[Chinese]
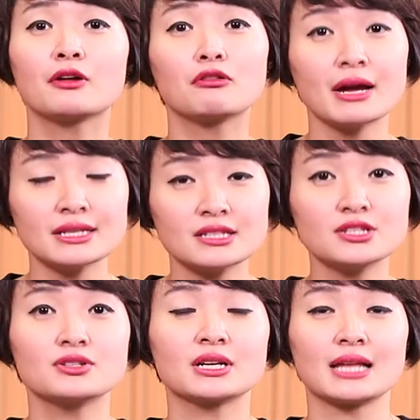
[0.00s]

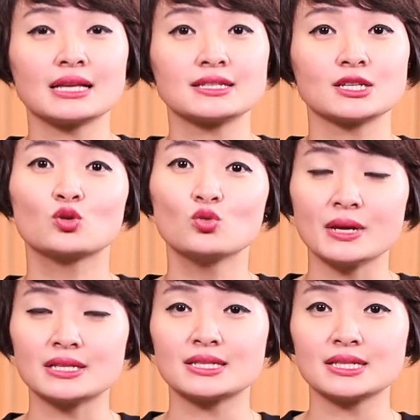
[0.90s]
Gratitude 这个单词顾
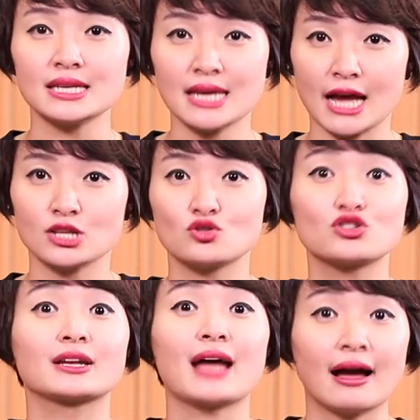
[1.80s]
名思义啊，就
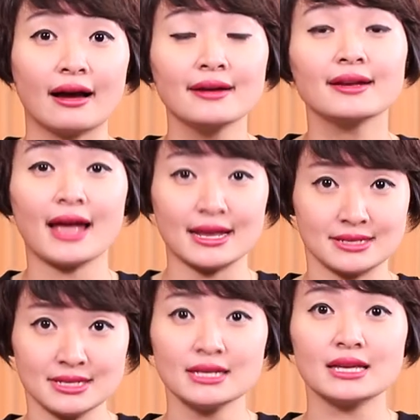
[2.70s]
是感恩、感
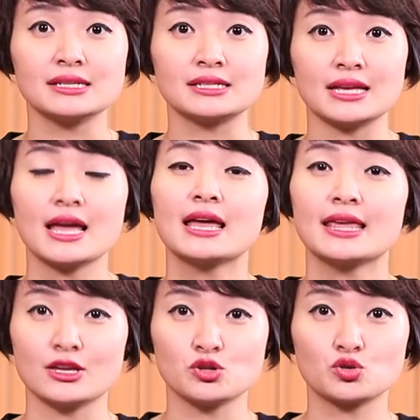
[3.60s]
激的意思。
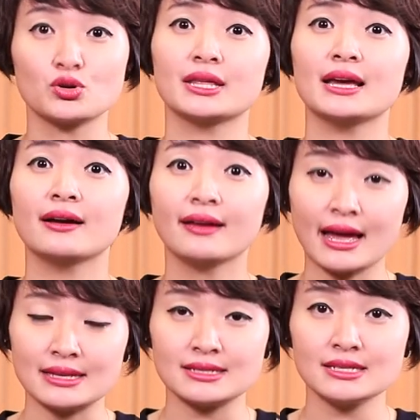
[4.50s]
也就是说，你很
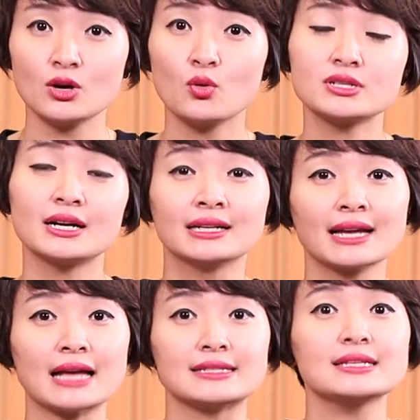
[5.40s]
感激或者很
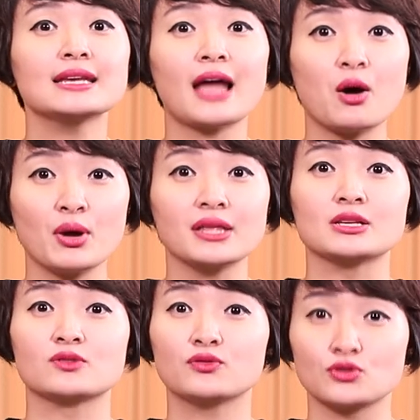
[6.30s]
感谢他为你
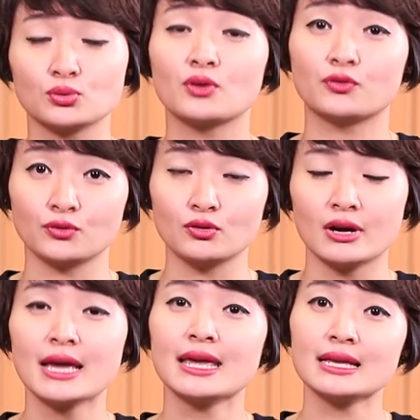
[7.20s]
付出的服务。
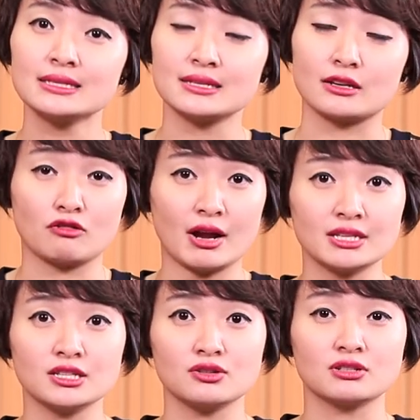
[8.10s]
因
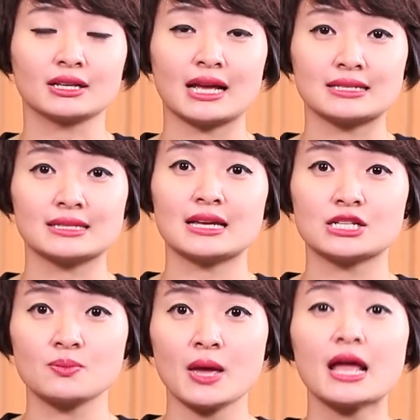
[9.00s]
此，gratitude 这个单词在
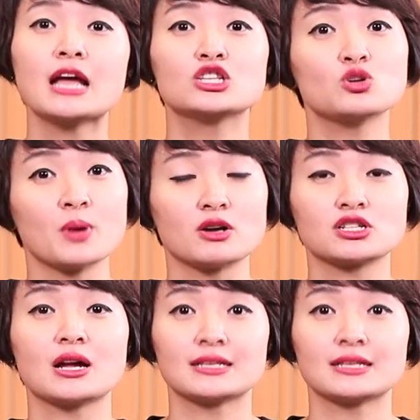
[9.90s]
这边就表示